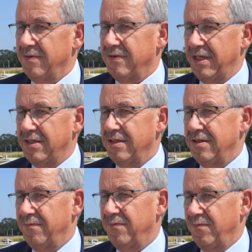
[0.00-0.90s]

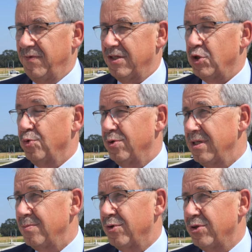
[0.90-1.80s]
Seite, wer
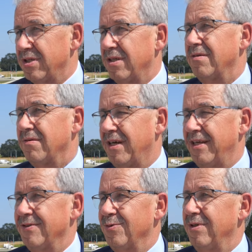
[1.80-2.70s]
studieren möchte,
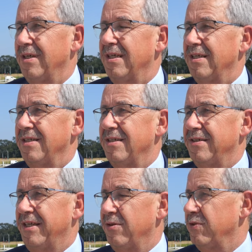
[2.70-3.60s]
kann also äh,
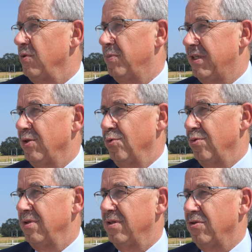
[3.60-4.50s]
dann zur
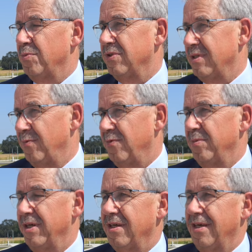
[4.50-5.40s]
BTU
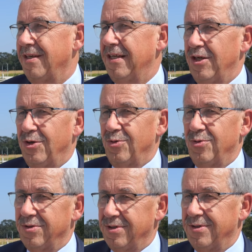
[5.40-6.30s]
Cottbus-Senftenberg gehen
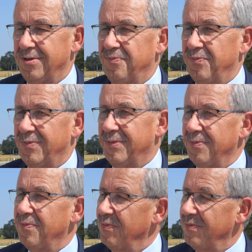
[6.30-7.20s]
und ähm,
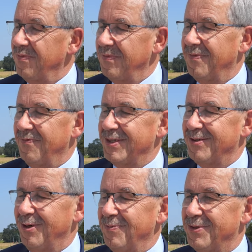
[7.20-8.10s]

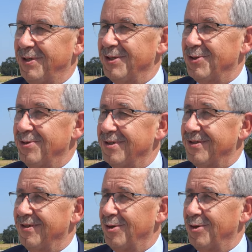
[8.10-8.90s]
was noch besonders schön ist, äh,